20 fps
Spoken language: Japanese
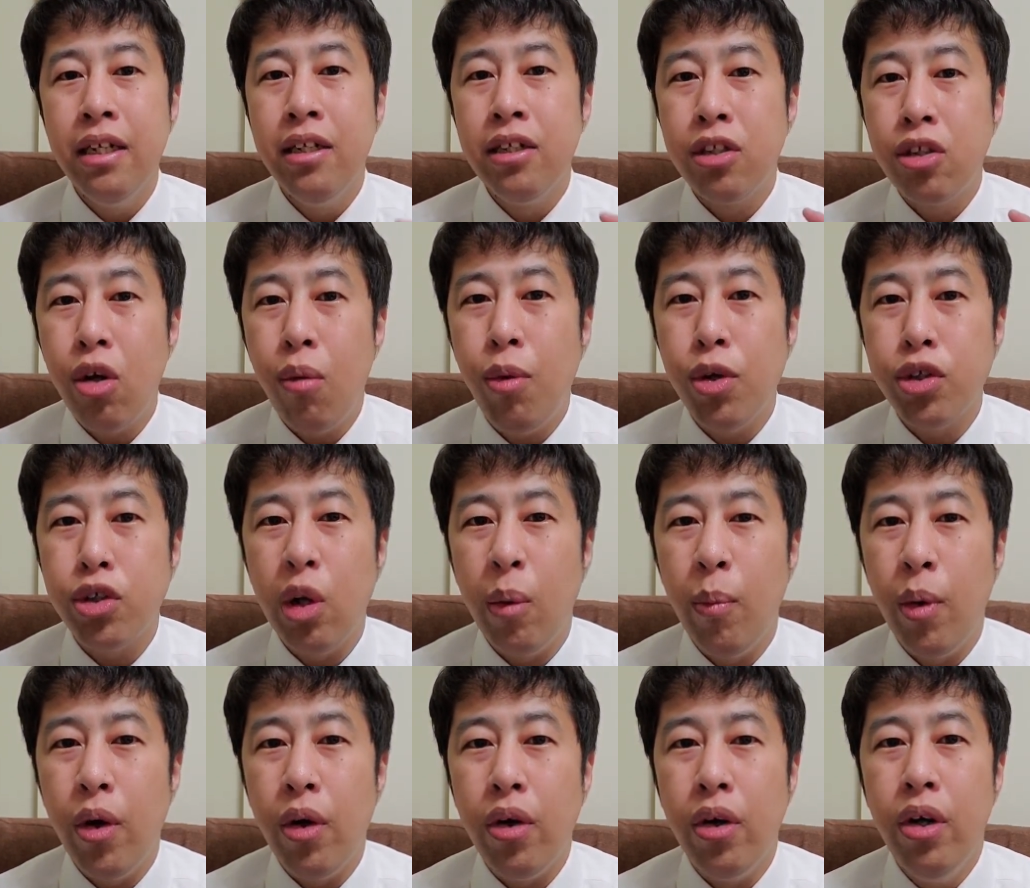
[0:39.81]
そもそ
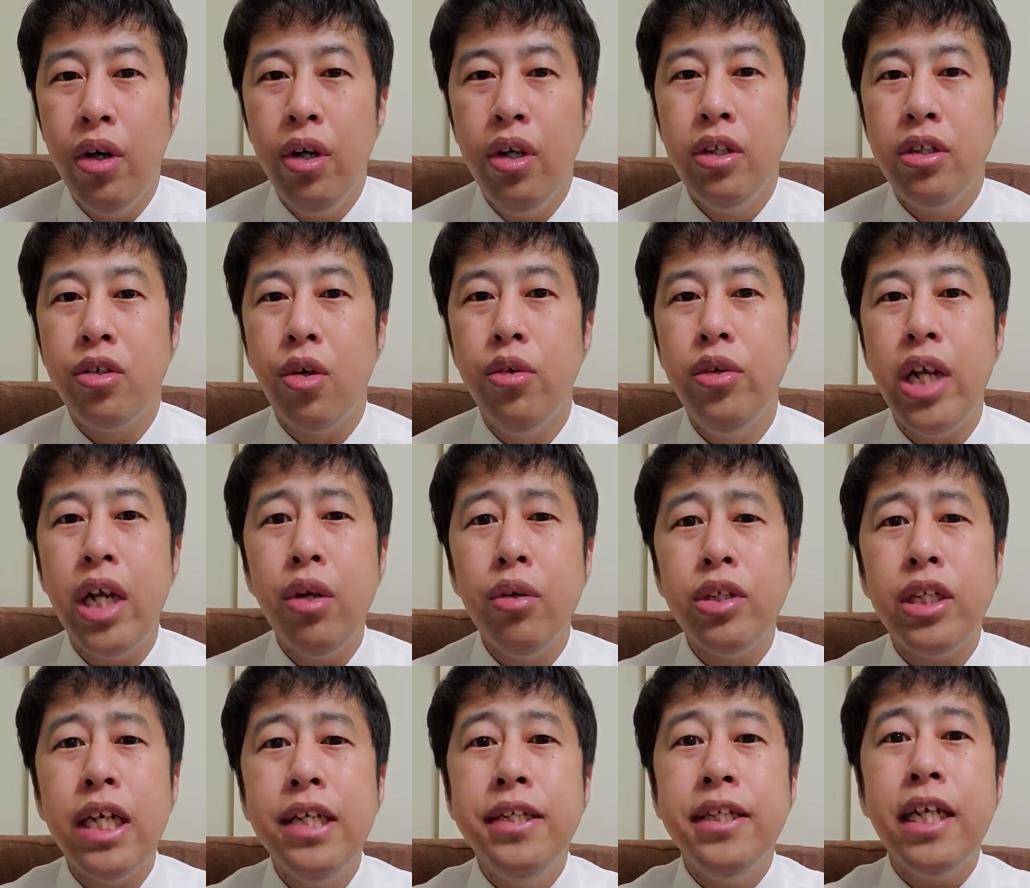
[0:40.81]
も、そんなの
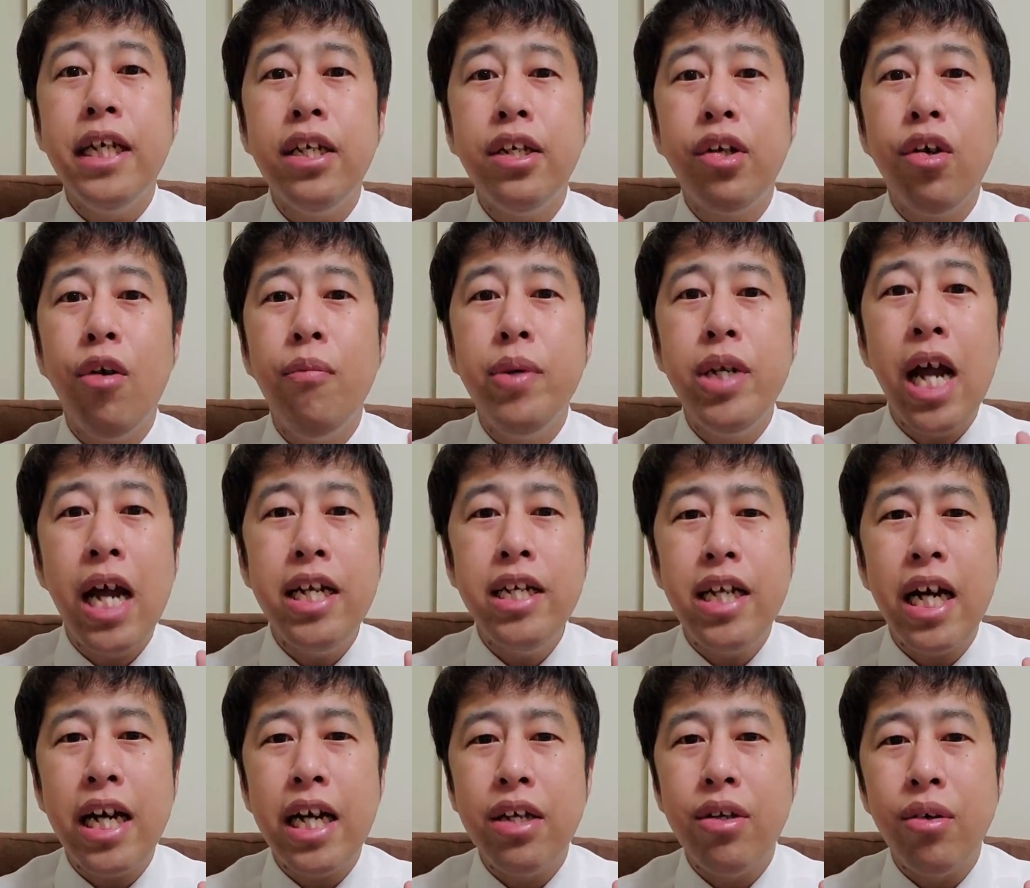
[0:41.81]
全然興味ないん
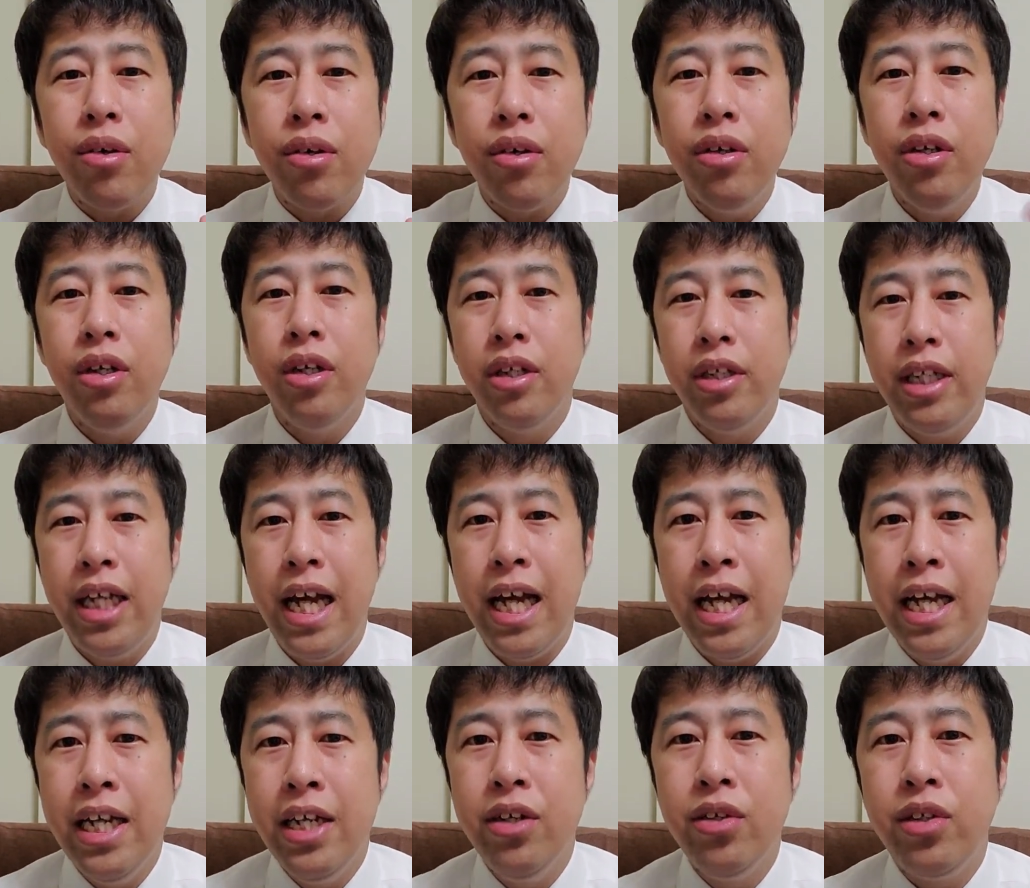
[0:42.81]
だけど、って
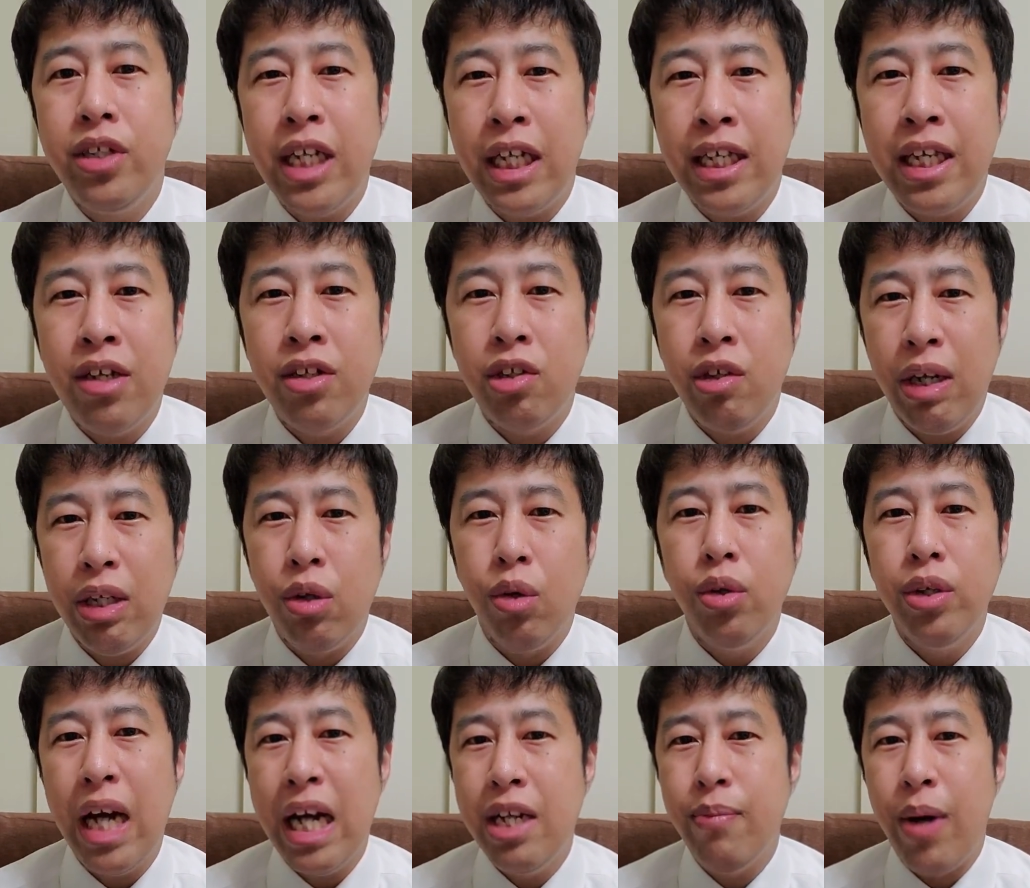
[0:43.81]
言っちゃってる人は
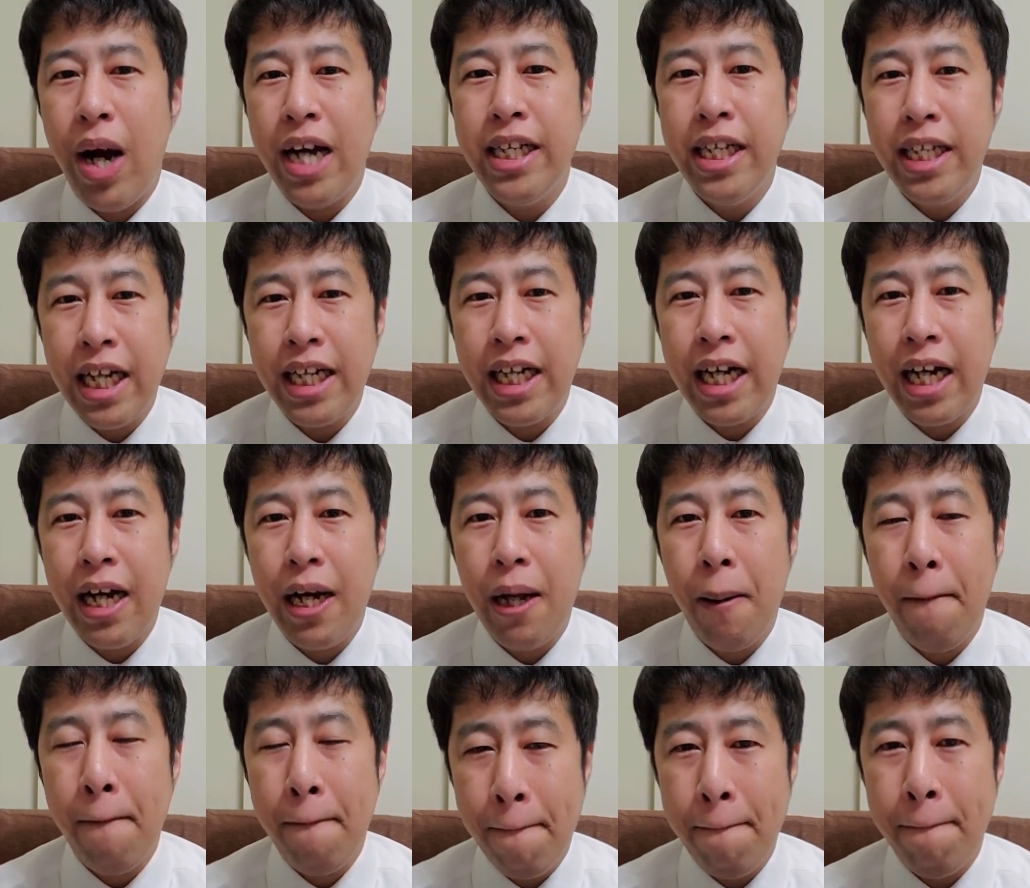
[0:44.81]
東大にも入れないから。
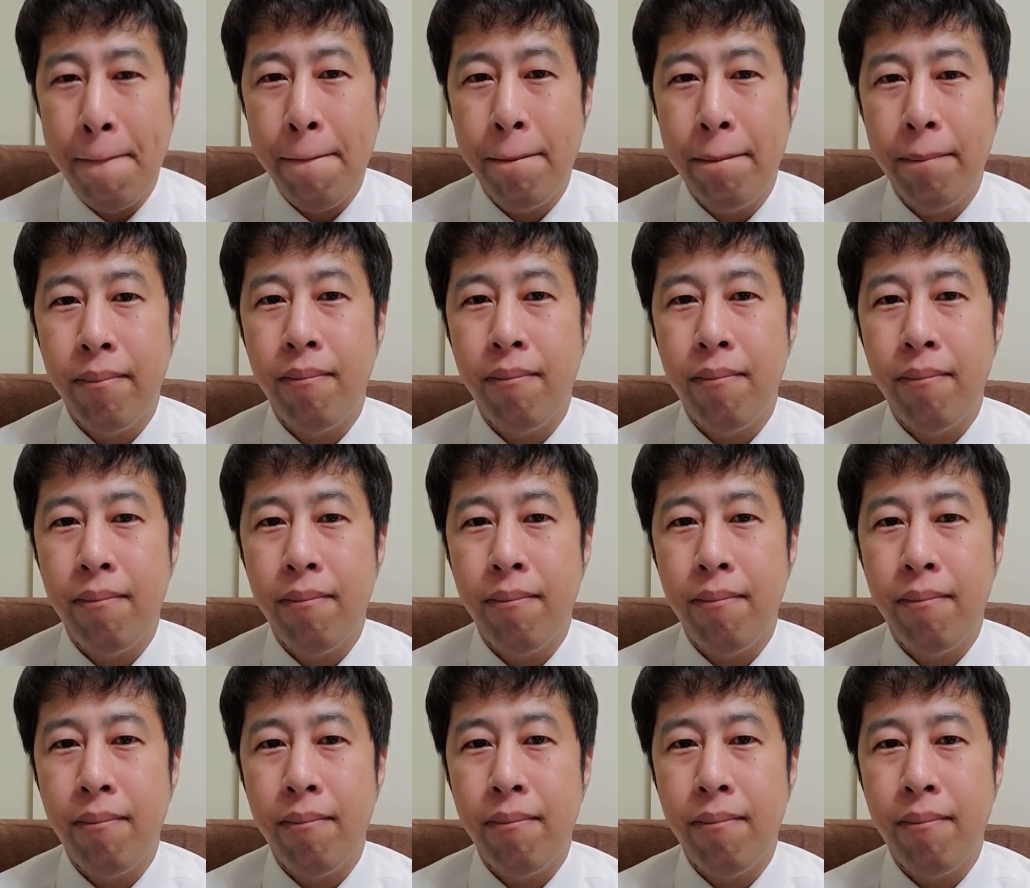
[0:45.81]
うん。